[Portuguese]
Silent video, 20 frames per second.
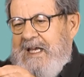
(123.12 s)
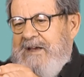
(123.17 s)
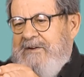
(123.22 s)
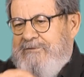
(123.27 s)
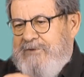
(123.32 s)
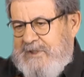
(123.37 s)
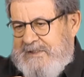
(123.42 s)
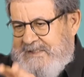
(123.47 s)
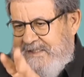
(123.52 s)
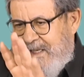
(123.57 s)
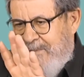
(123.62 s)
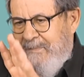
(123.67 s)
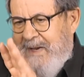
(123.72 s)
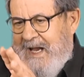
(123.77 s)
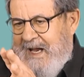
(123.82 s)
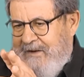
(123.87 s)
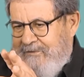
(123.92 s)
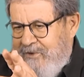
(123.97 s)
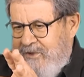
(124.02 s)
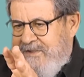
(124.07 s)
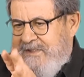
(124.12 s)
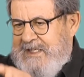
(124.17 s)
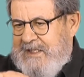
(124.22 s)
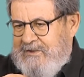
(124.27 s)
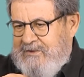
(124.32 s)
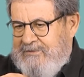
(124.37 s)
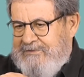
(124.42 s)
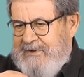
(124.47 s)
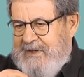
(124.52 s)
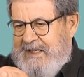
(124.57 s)
eu vou desamarrar você,
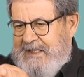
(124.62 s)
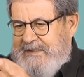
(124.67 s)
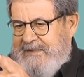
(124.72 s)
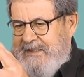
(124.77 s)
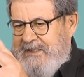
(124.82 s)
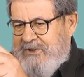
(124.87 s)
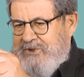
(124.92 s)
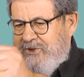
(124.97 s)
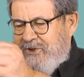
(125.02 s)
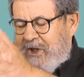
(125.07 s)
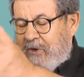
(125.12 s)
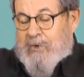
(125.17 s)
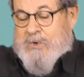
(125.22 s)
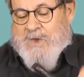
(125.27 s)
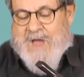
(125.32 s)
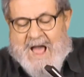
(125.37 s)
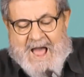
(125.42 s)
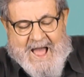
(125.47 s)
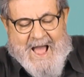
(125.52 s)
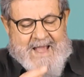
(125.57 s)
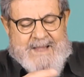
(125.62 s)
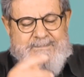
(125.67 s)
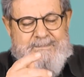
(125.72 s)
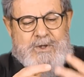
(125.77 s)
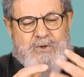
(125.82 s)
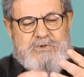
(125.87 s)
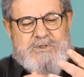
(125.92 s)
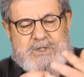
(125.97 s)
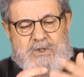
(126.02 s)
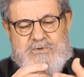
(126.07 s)
não fica triste não. Ai
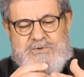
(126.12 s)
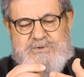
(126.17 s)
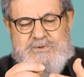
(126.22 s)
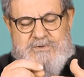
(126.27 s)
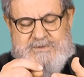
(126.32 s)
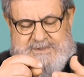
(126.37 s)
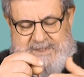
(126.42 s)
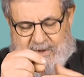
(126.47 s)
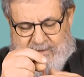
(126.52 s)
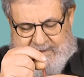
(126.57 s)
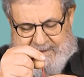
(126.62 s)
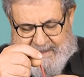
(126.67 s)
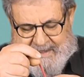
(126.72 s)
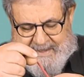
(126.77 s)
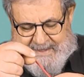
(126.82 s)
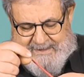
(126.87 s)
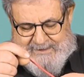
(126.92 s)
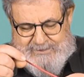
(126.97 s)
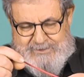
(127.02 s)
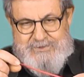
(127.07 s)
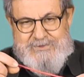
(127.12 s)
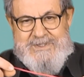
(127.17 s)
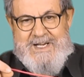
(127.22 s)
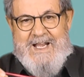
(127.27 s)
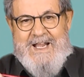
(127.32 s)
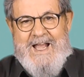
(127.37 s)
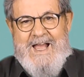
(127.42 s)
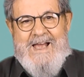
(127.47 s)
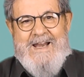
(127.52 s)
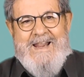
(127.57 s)
meu Deus do céu, que isso,
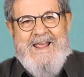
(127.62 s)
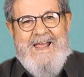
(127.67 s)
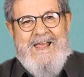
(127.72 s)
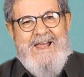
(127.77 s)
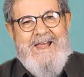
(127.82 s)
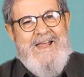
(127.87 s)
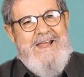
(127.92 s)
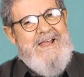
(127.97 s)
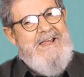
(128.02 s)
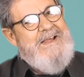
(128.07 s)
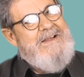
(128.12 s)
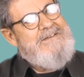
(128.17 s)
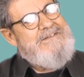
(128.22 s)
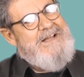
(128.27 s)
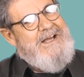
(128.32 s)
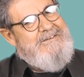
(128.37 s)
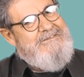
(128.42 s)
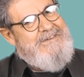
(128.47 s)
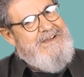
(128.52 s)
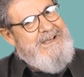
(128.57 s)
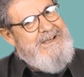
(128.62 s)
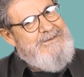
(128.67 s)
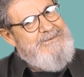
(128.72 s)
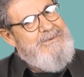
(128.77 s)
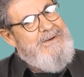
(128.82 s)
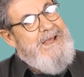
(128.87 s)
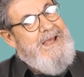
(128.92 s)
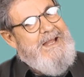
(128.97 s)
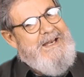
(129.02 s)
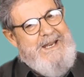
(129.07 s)
jacaré? Tá
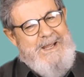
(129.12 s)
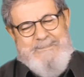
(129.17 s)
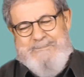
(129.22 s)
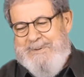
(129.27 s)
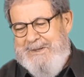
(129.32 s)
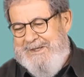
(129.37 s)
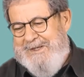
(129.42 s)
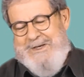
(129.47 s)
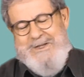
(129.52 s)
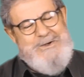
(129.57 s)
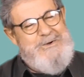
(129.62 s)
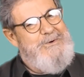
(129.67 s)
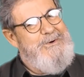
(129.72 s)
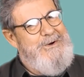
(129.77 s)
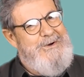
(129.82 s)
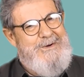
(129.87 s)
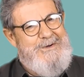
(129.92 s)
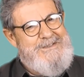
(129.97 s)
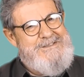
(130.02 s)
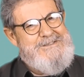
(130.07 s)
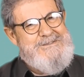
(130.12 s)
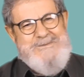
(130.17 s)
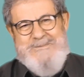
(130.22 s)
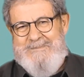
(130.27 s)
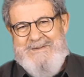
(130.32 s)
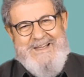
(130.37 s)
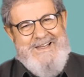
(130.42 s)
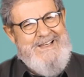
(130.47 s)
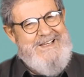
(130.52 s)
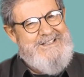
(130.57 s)
vendo? Ele é
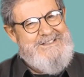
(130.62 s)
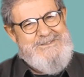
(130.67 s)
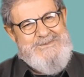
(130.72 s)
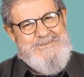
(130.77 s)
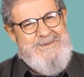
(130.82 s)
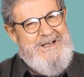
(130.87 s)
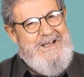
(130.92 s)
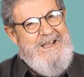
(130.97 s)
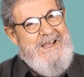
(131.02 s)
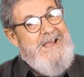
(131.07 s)
perigoso mesmo.